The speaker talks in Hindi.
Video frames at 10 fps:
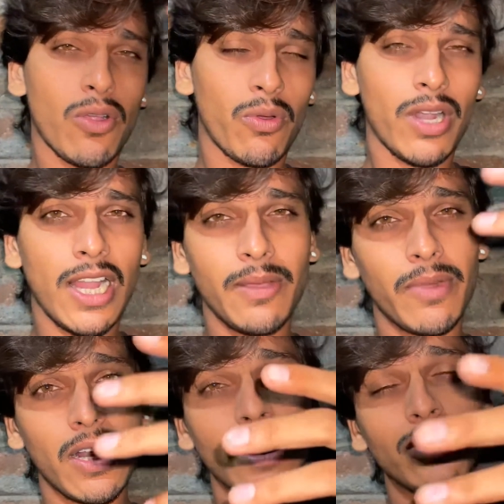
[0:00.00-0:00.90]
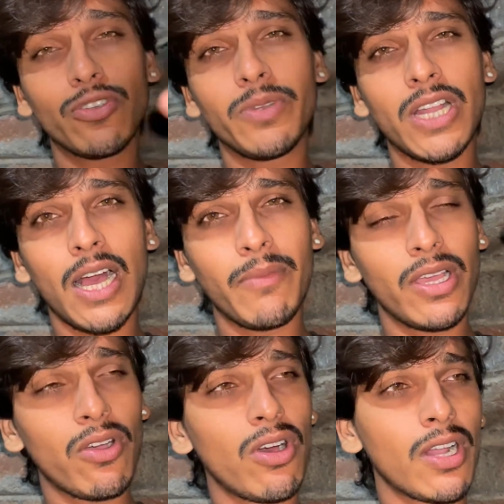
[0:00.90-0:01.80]
कोनाली मनाली जो भी नाम
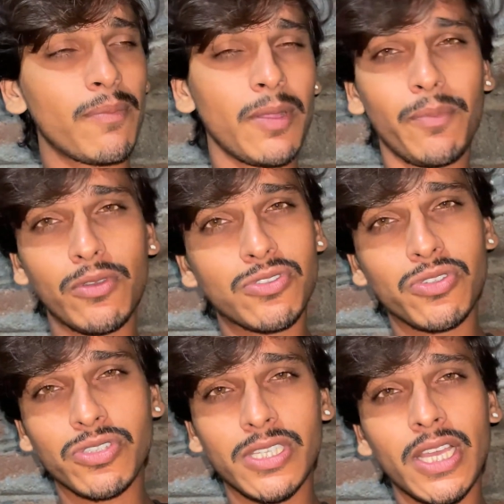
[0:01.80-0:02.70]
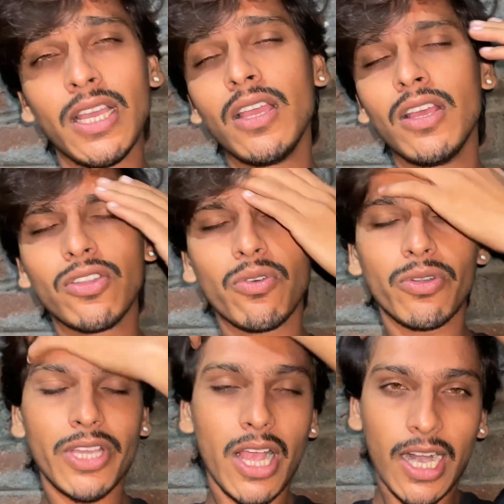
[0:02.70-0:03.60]
है और अपने पीयूष जोशी है तो
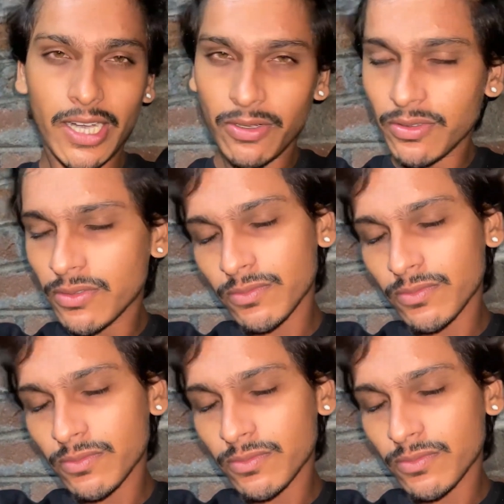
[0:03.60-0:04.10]
उनके कारण